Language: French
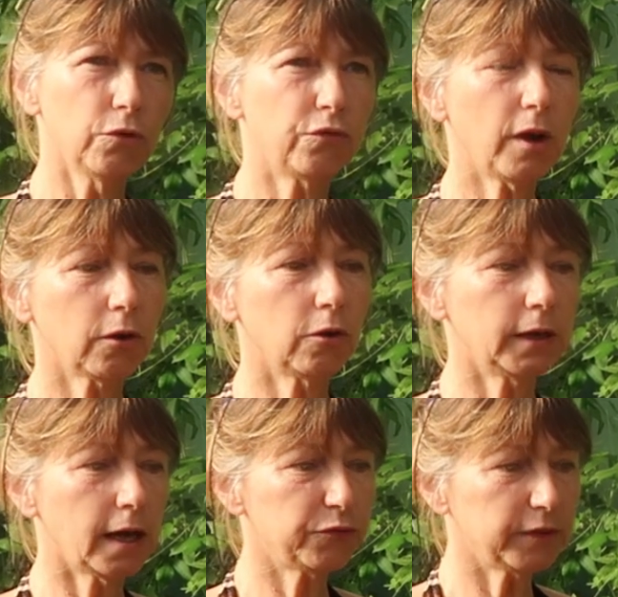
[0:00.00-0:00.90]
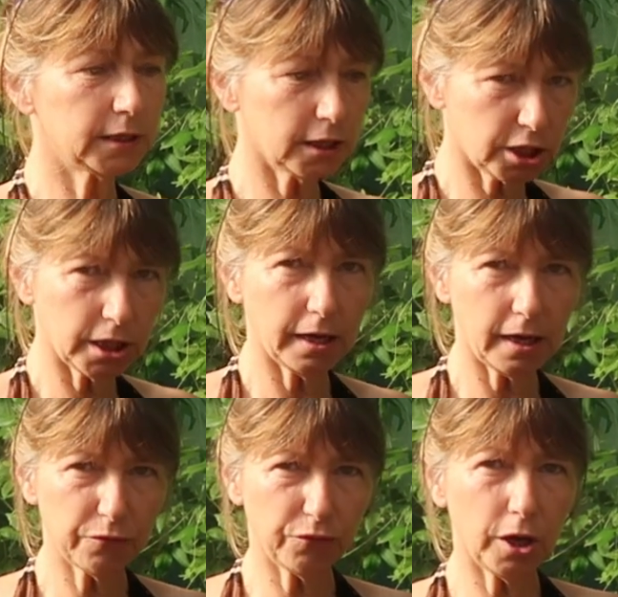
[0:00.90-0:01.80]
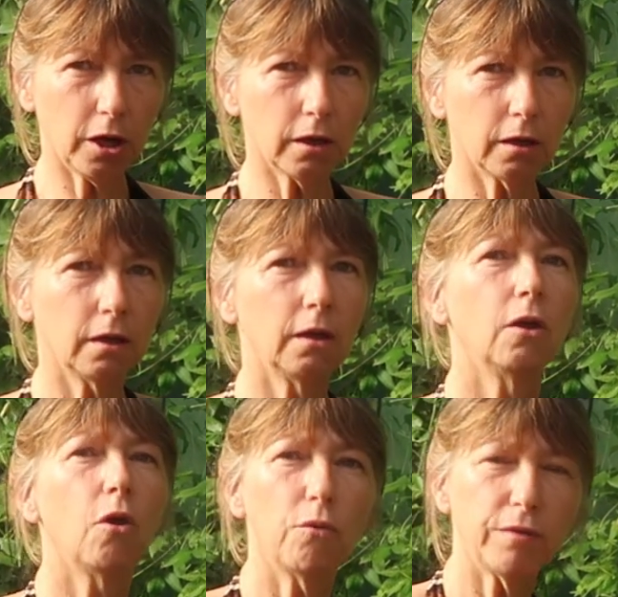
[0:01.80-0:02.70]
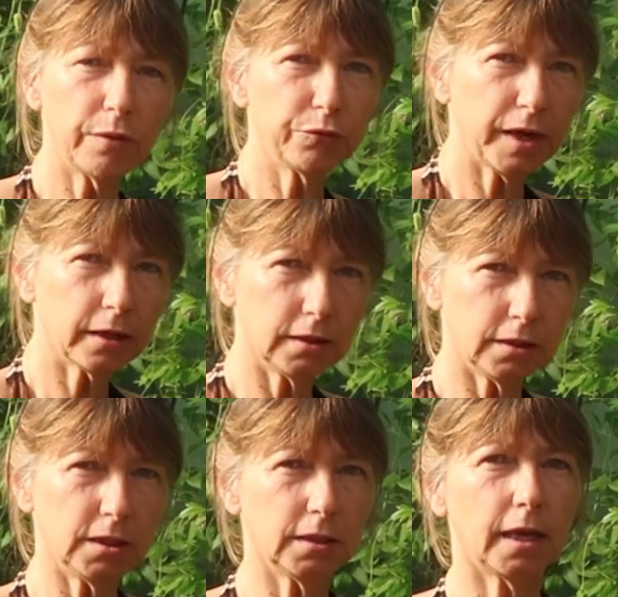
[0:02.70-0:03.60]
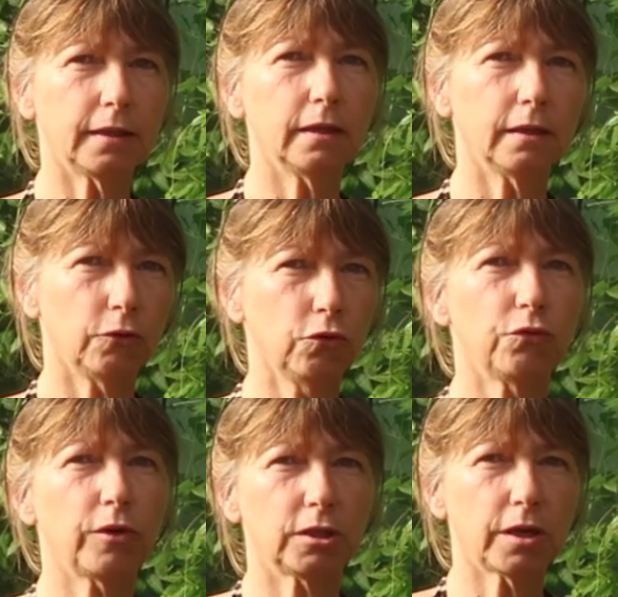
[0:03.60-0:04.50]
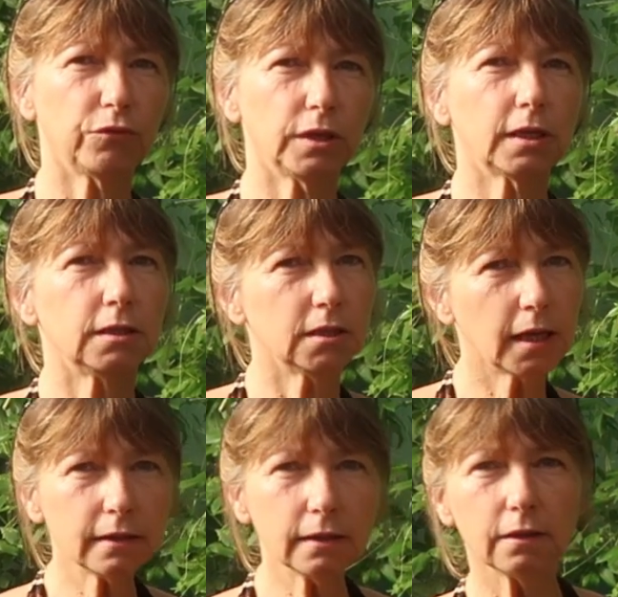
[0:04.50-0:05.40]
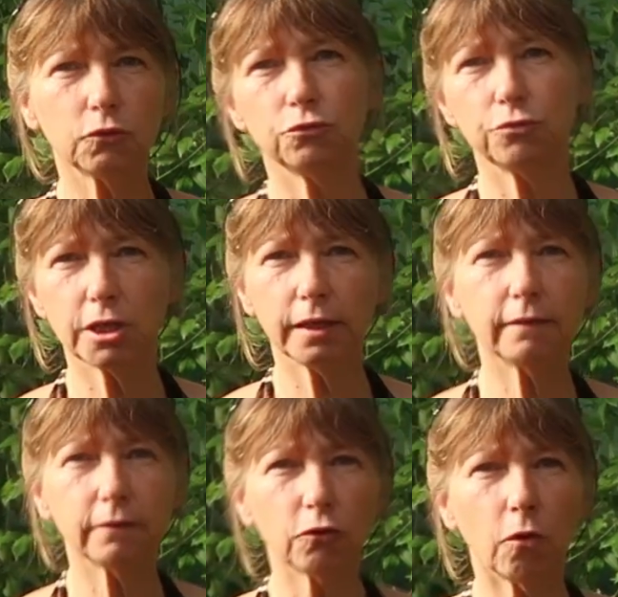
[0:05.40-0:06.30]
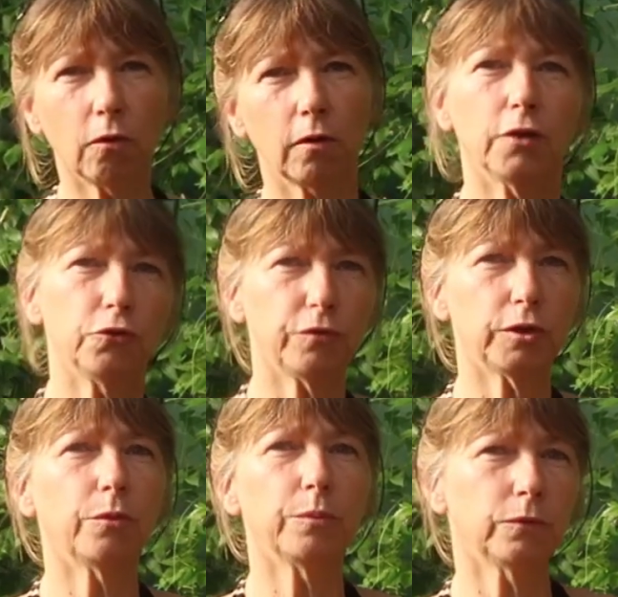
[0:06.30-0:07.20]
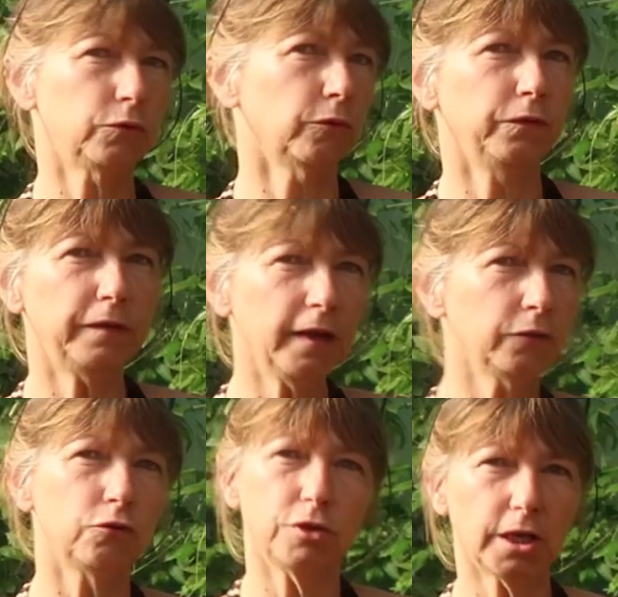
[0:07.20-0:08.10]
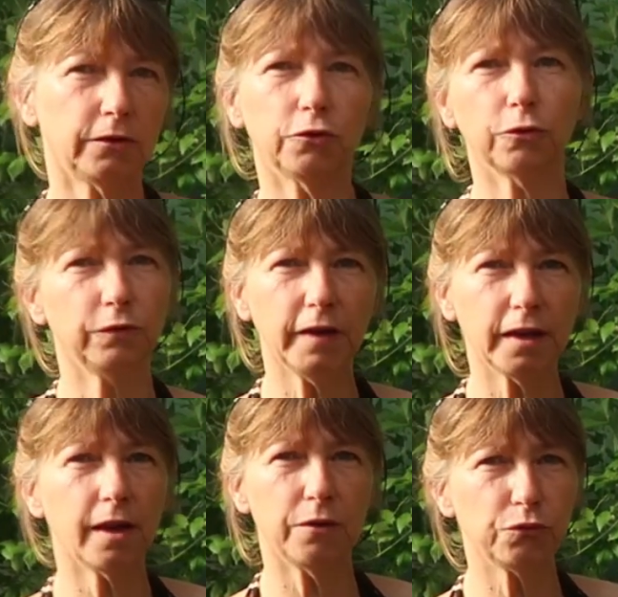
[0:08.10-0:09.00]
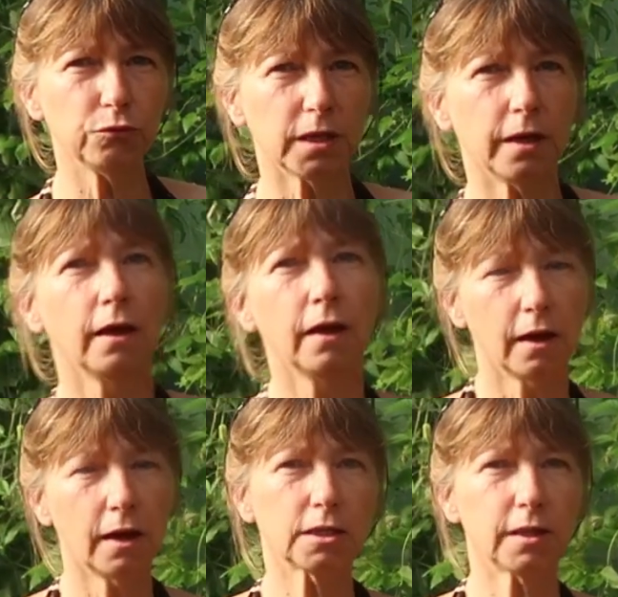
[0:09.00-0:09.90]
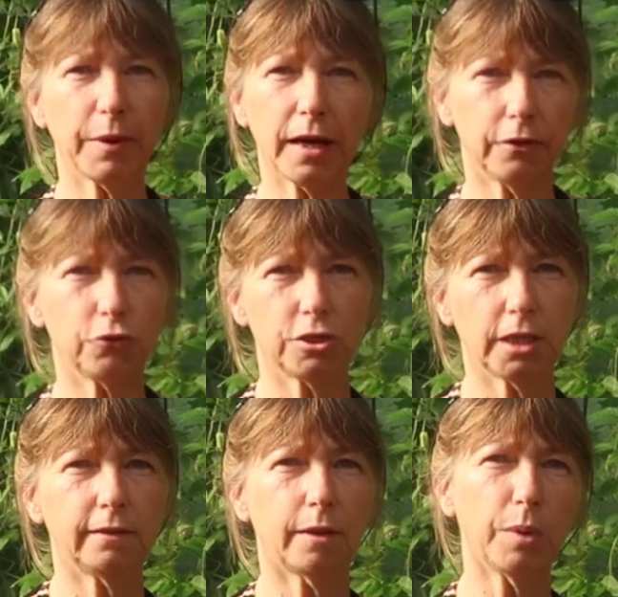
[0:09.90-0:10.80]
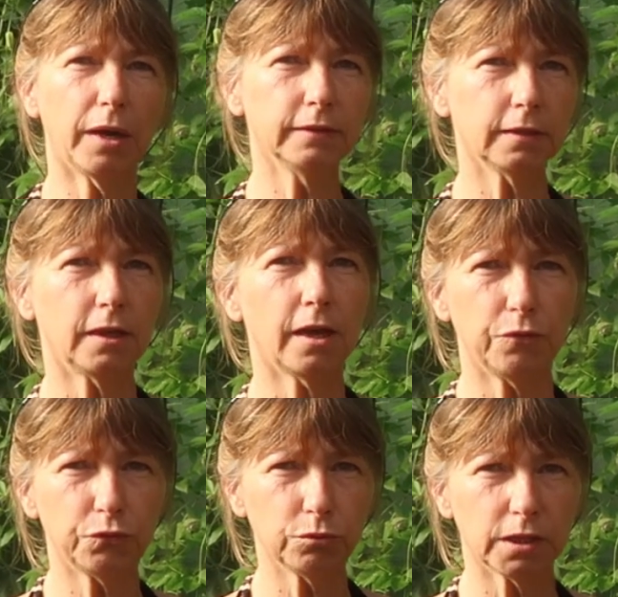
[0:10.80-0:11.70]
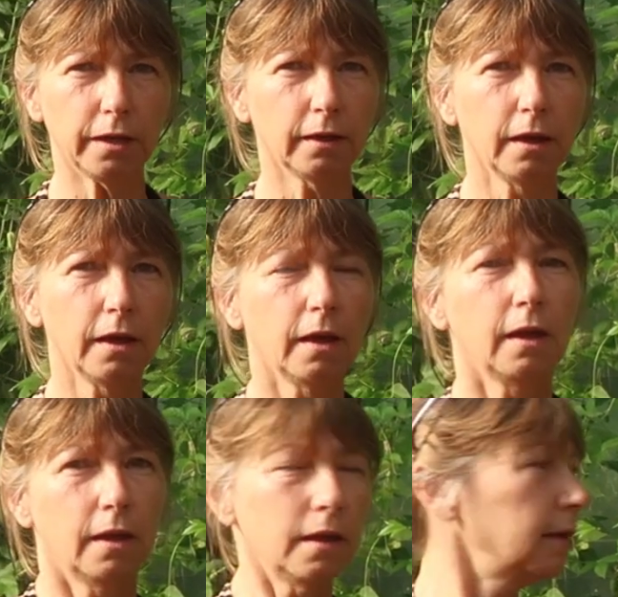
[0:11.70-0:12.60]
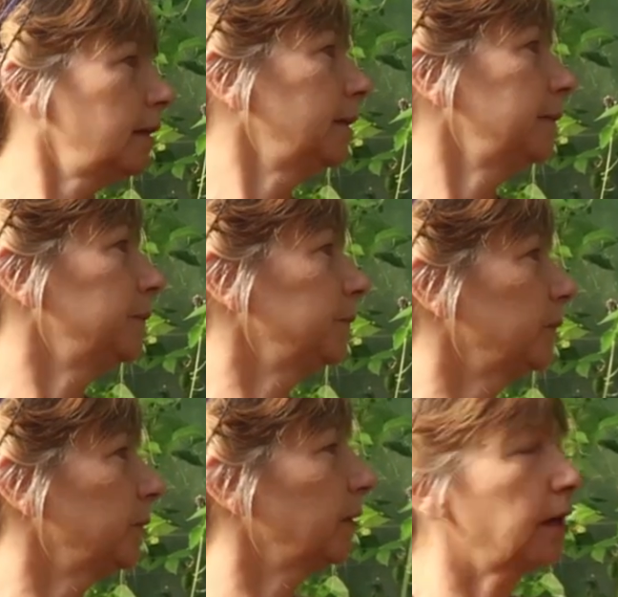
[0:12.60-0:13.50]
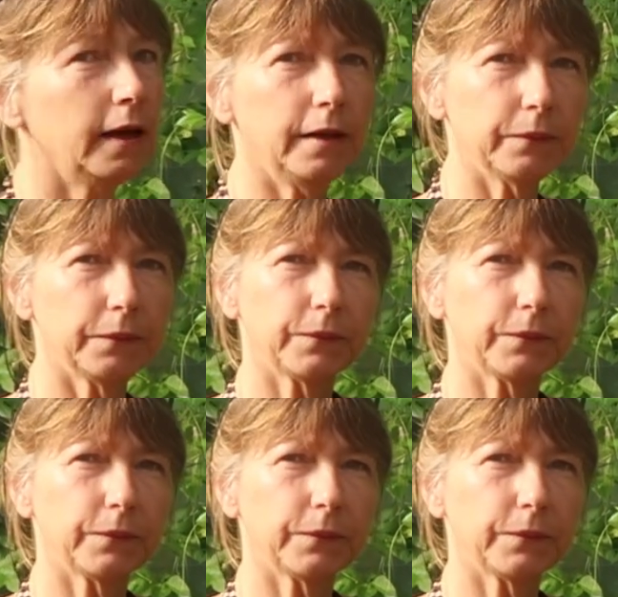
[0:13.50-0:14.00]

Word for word: Une fois qu'on a fait sécher la fleur, on va en faire des tisanes. Une fois que tu as fait ta tisane, tu jettes ton, quand tu fais ton, ton thé, tu jettes ton thé qui a infusé. Là, c'est pareil, tu jettes ta plante qui a infusé. D'accord. Euh, Mais le fait de faire